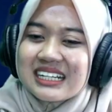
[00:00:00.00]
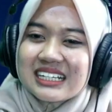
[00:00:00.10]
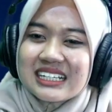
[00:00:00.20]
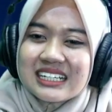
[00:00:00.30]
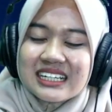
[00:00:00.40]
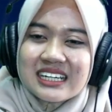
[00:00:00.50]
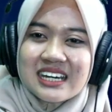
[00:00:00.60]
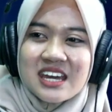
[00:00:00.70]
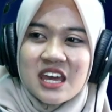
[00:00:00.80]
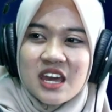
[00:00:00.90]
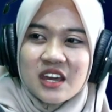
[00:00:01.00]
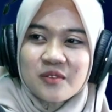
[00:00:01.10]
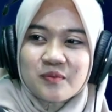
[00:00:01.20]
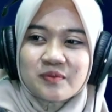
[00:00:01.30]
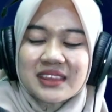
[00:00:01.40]
uh,
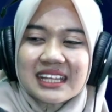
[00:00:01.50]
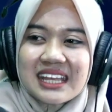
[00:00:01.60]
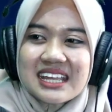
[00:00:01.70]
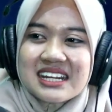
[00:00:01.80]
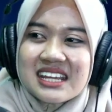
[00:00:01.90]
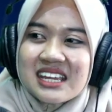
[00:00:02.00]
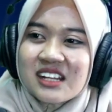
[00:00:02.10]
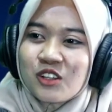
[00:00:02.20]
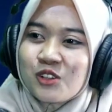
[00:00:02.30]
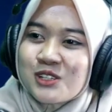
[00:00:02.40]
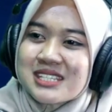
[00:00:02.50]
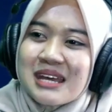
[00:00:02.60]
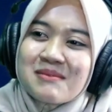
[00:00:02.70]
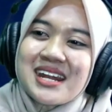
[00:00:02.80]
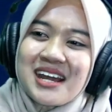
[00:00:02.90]
Teteh ini lulusan
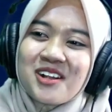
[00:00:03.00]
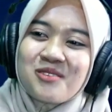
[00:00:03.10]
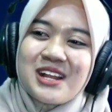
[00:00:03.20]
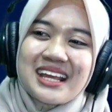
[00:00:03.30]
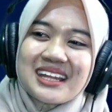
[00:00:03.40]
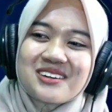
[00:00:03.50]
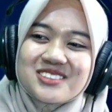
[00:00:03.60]
mana kalau boleh tahu?